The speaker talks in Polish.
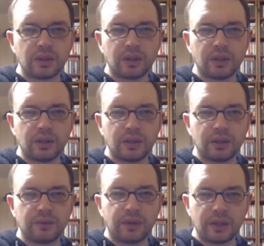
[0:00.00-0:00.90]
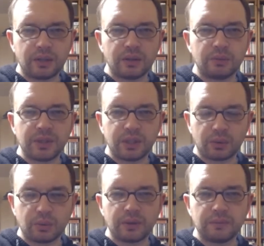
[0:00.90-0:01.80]
e, waleniom
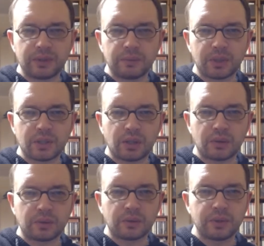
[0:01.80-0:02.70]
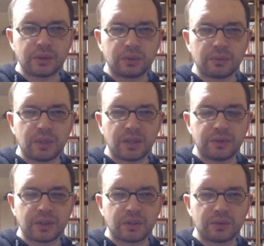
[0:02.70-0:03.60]
niektórym, w tym kaszalotowi, który ma
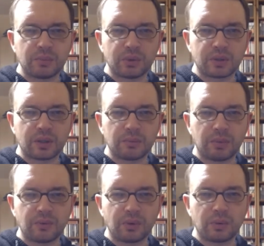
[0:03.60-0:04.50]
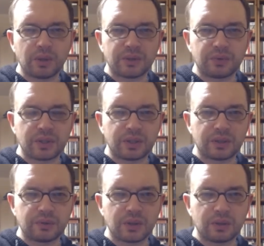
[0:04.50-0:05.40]
największy mózg chyba w ogóle z wszystkich
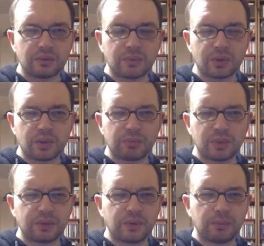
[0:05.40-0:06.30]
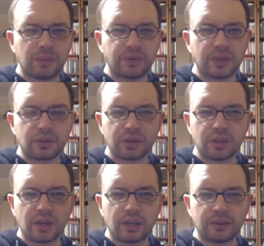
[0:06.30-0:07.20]
zwierząt, może płetwal ma
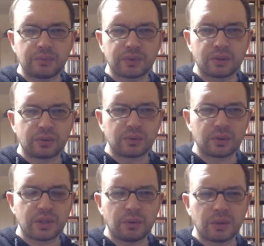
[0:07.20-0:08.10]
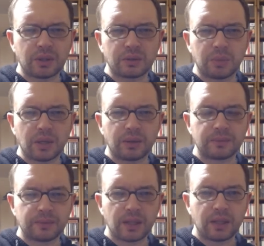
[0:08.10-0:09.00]
większy, ale w stosunku do ciała to chyba
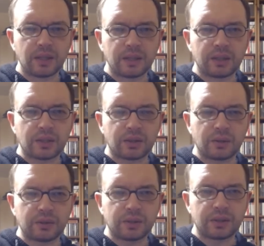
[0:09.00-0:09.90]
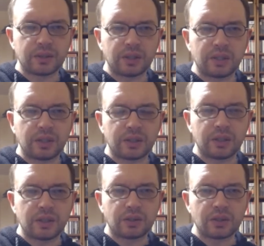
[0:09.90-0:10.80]
kaszalot jest
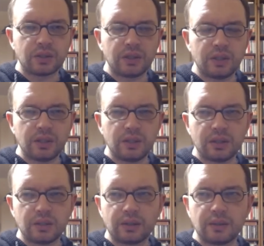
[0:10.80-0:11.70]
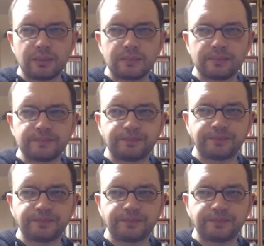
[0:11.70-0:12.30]
inteligentniejszy i um,